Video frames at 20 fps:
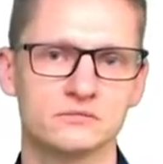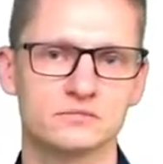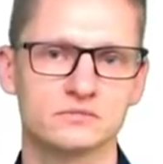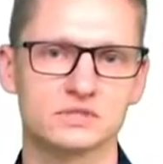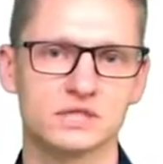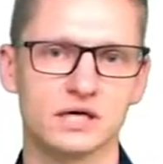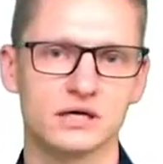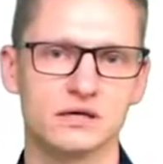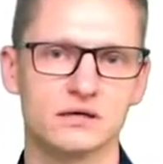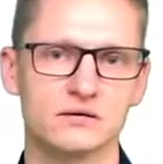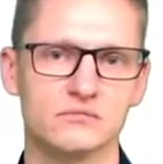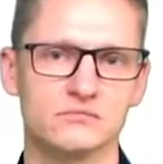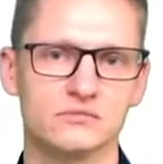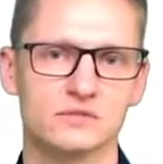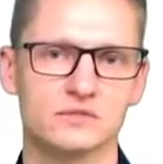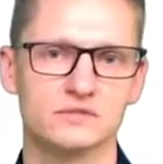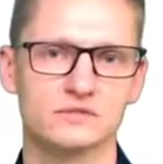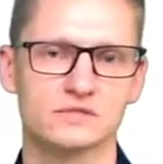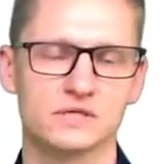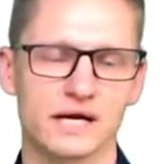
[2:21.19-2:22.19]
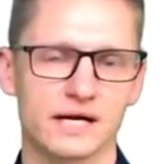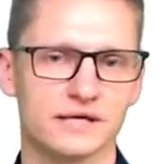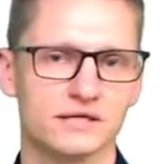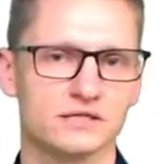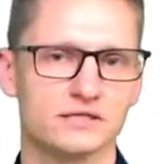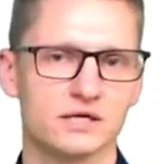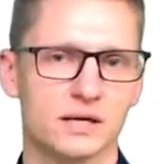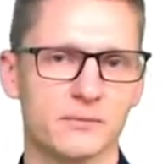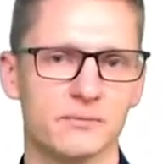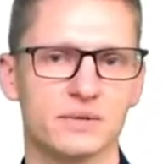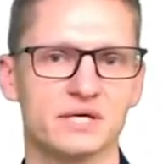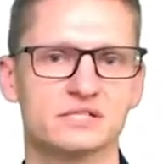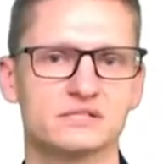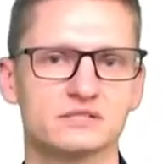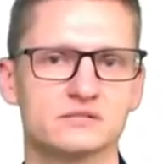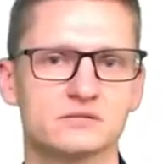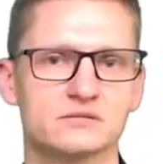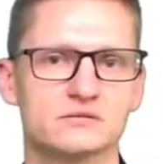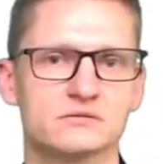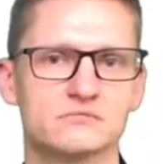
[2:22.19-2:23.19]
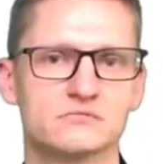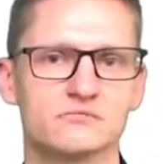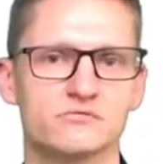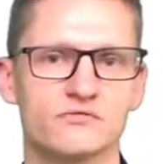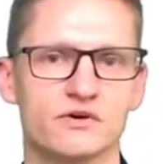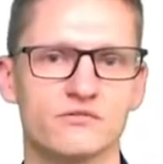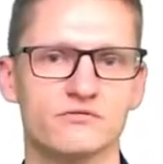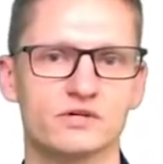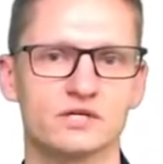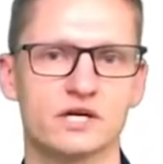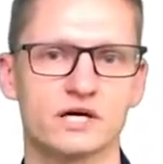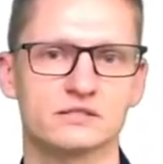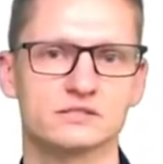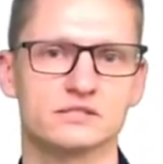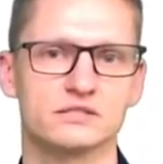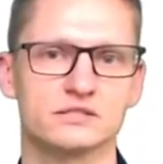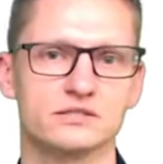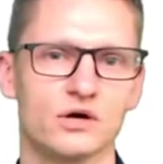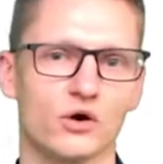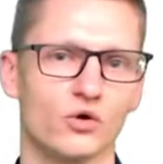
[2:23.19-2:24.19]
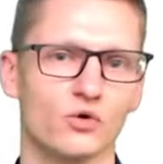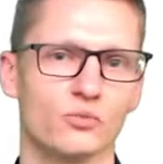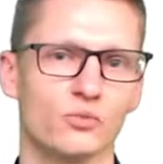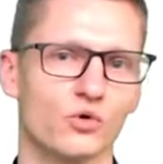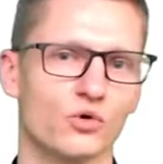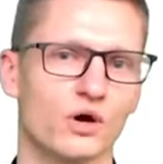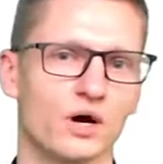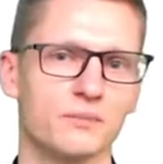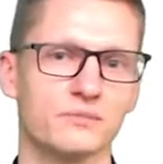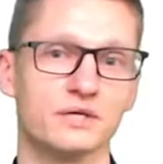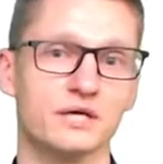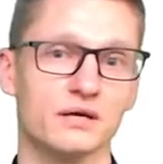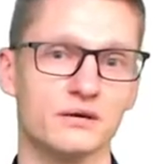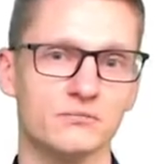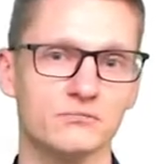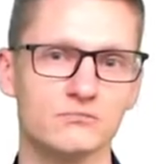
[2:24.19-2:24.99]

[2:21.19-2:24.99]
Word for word: dann ist eigentlich am besten, wenn wir tatsächlich auch programmieren.